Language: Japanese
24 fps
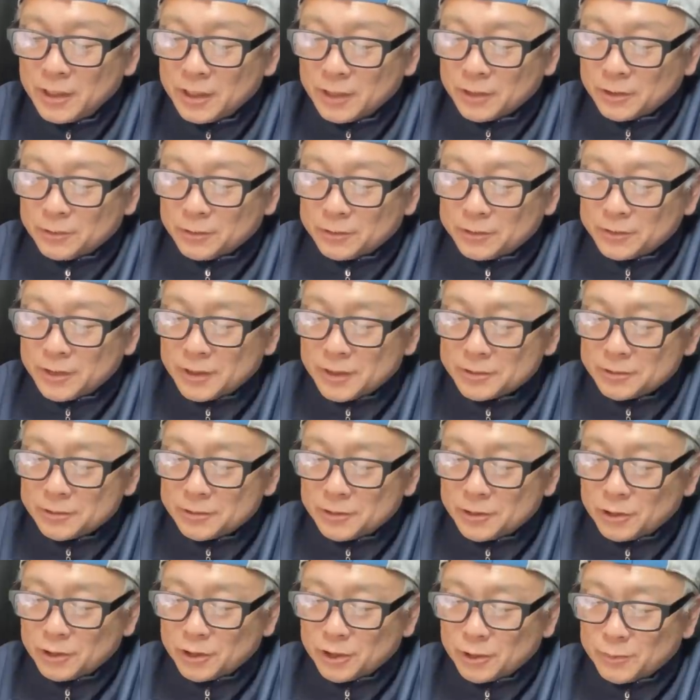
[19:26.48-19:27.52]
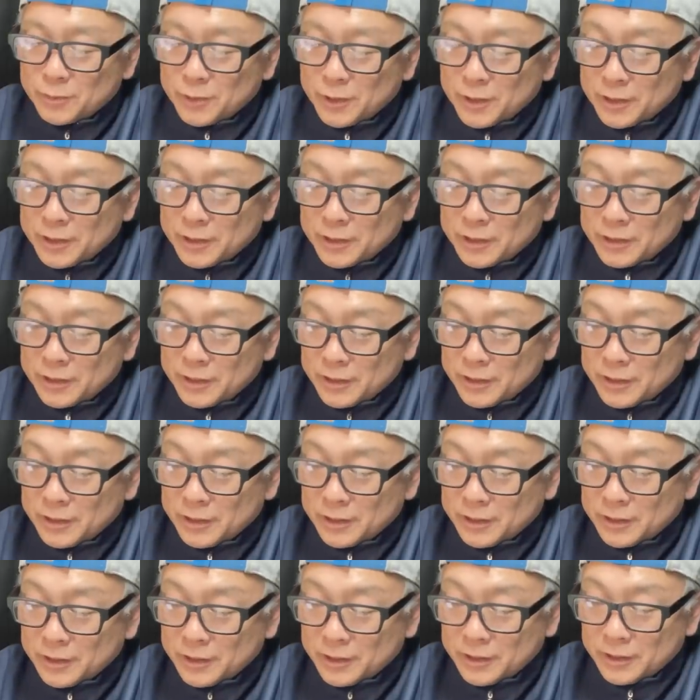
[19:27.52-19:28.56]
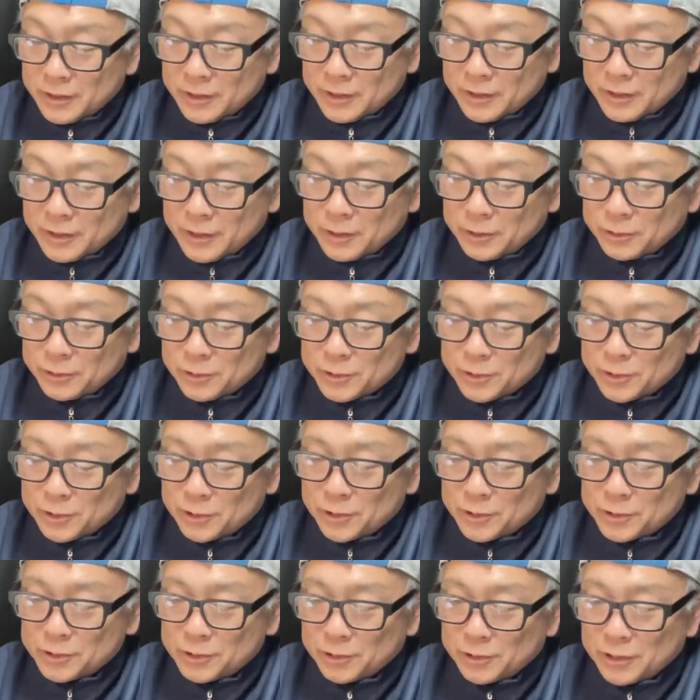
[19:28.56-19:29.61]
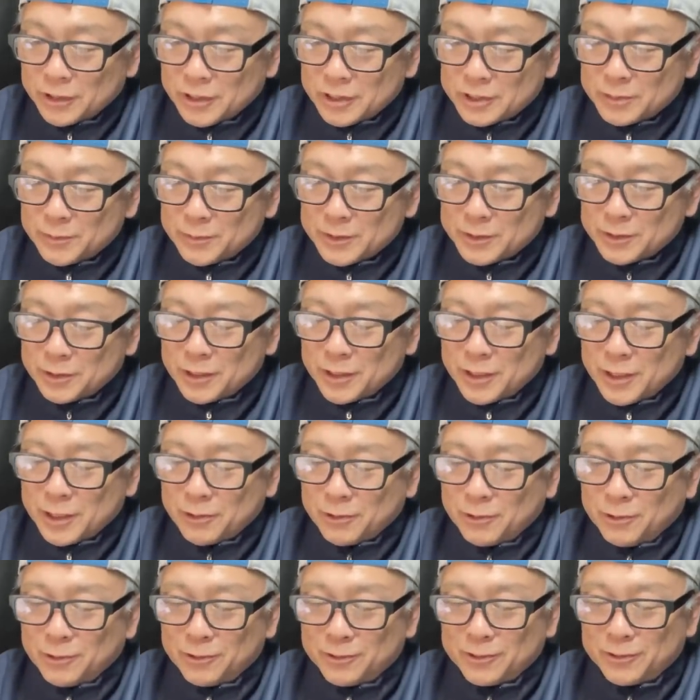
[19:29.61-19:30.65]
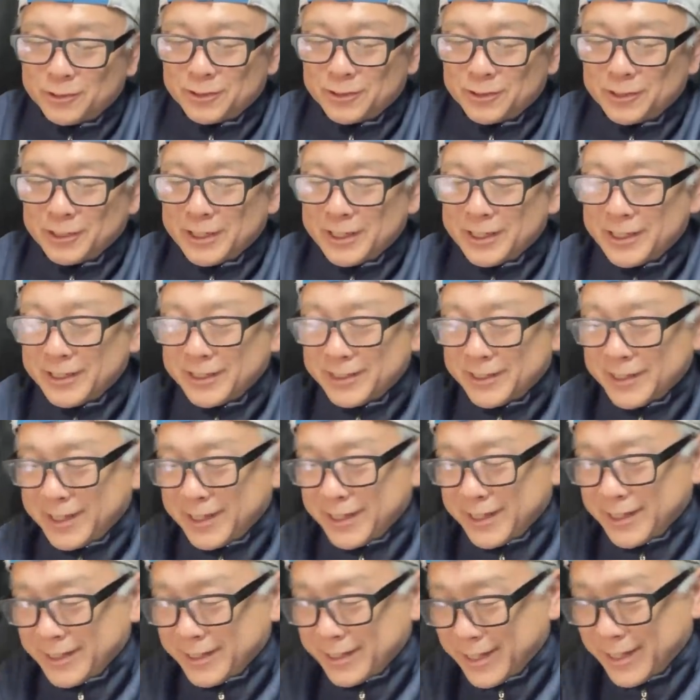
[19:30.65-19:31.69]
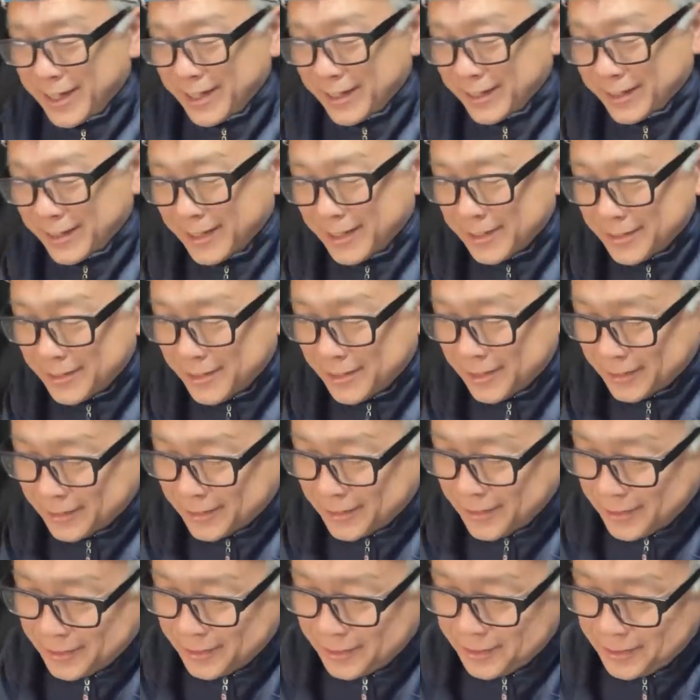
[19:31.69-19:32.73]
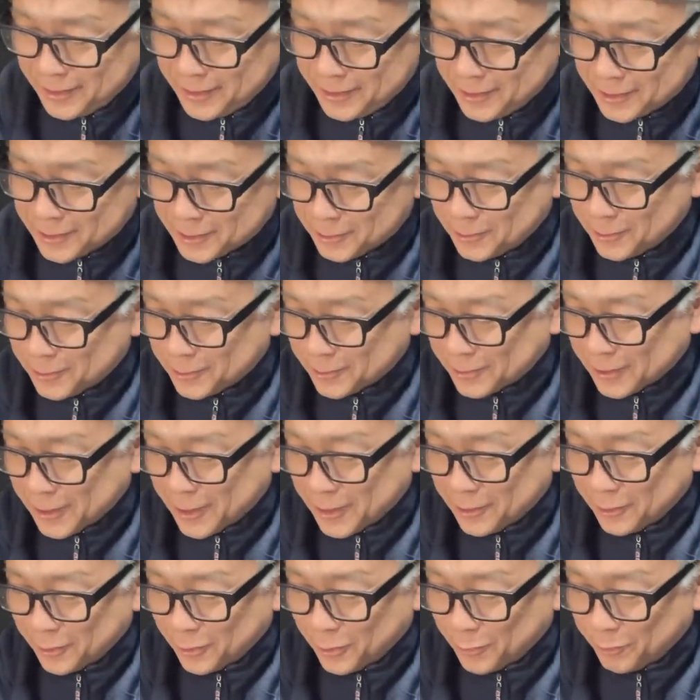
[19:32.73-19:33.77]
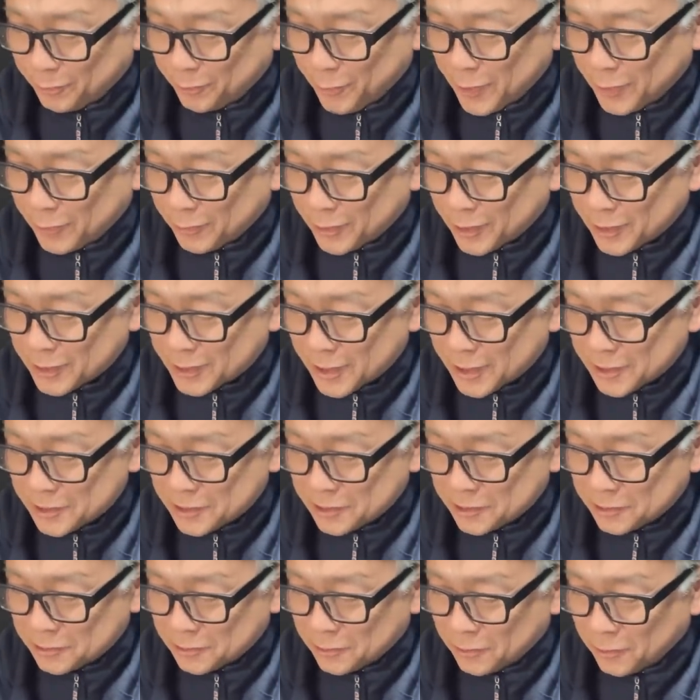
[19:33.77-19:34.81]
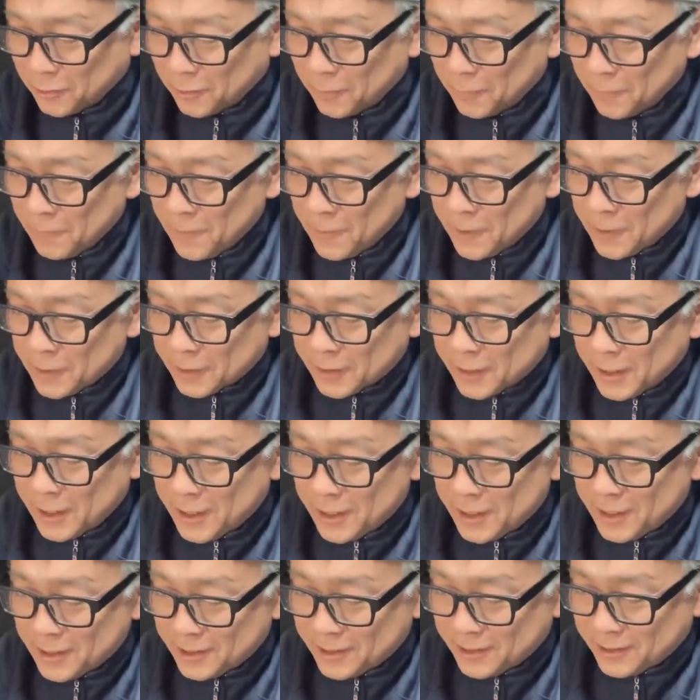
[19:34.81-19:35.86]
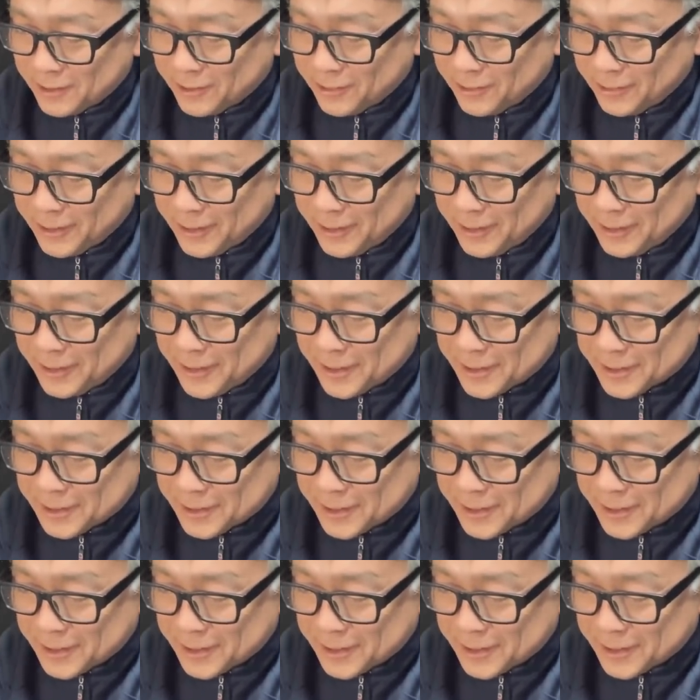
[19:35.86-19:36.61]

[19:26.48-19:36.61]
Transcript: こんな画像で良ければ、えー、何卒よろしくお願いします。いや、これね、なかなかいい状態のペトリ35。かっこいいです